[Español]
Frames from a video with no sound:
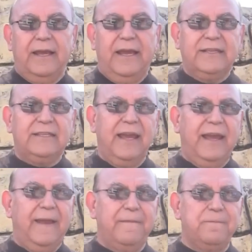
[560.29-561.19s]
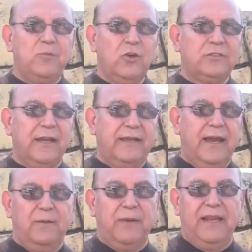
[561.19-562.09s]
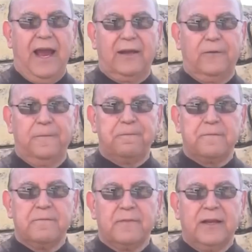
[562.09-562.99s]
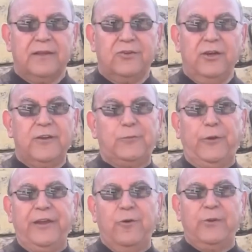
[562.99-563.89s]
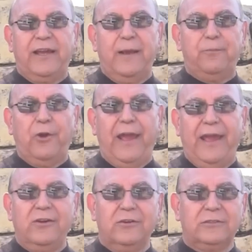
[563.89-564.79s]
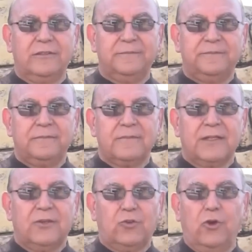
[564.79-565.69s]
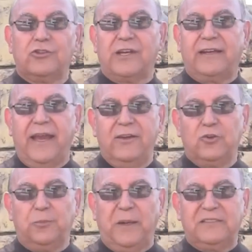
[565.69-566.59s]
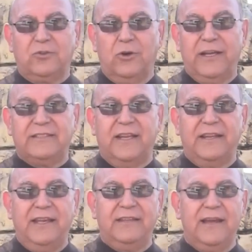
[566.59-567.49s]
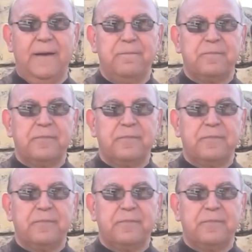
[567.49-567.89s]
Ese no sería el milagro. Yo les ponía un ejemplo a ellos, todos aquellos pastores en India